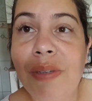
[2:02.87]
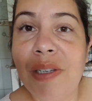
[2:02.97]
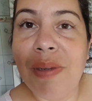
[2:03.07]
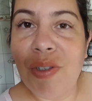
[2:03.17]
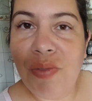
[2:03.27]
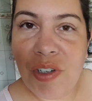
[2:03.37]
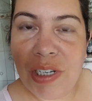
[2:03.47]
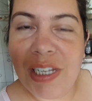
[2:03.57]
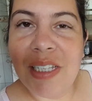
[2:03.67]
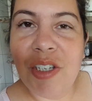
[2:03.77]
começando mais um
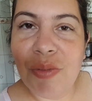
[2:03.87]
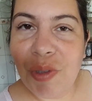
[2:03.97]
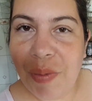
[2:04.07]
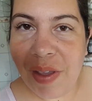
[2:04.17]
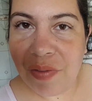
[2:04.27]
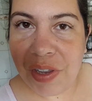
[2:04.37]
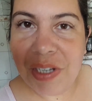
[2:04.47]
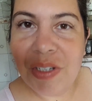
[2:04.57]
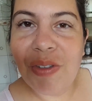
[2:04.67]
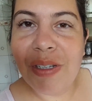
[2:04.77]
vídeo aqui, sejam muito
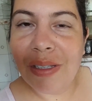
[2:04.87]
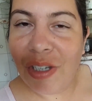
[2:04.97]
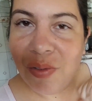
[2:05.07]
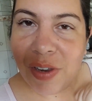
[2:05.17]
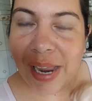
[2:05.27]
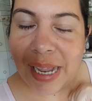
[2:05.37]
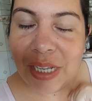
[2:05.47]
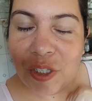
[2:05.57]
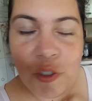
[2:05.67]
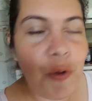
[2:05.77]
bem-vindos, não sei se eu já falei
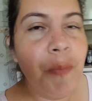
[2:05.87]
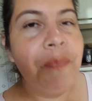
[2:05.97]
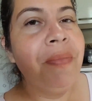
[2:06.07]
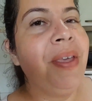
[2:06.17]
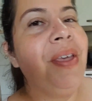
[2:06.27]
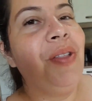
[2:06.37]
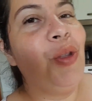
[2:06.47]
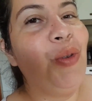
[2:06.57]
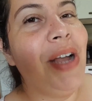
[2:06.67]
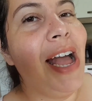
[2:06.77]
isso.
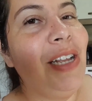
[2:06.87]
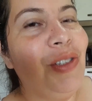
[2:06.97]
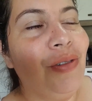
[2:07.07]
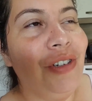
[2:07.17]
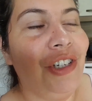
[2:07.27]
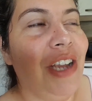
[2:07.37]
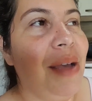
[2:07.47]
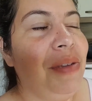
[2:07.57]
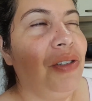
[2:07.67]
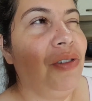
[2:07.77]
Tô no gás hoje
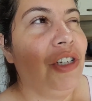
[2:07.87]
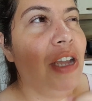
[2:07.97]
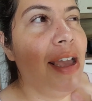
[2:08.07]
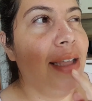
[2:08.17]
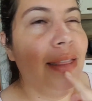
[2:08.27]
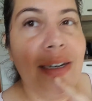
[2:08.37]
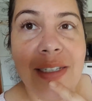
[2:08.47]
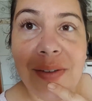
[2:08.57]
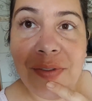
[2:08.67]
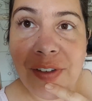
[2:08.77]
já, mas hoje é
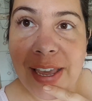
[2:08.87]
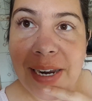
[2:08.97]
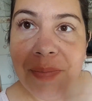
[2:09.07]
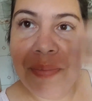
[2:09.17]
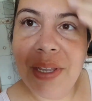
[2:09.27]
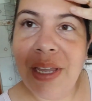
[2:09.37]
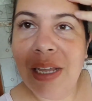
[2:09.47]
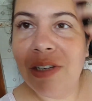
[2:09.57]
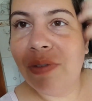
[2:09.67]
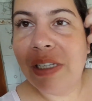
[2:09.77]
terça-feira.
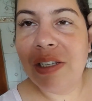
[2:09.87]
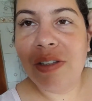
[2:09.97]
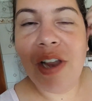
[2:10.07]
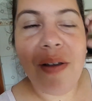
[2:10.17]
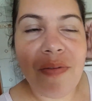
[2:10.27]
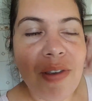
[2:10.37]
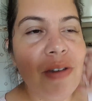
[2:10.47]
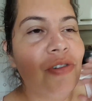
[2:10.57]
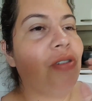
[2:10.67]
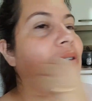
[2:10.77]
Vocês já
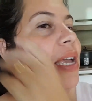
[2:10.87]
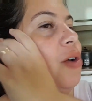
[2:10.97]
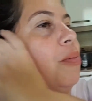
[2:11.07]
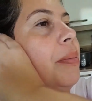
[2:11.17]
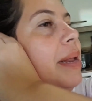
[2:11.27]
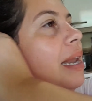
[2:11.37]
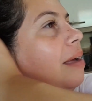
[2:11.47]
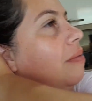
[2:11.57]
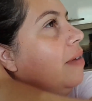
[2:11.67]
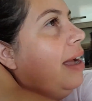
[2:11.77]
viram, já coloquei roupa pra
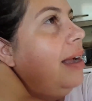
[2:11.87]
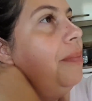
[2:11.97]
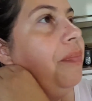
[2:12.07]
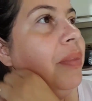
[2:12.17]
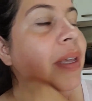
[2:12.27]
lavar.